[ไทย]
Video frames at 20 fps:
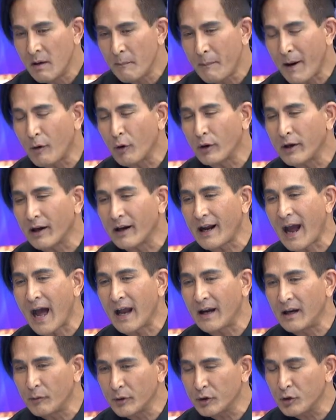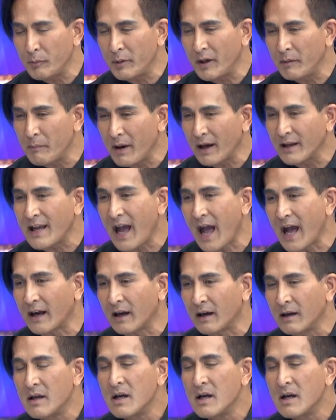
ปรากฏการณ์หรือวัตถุบินบางอย่าง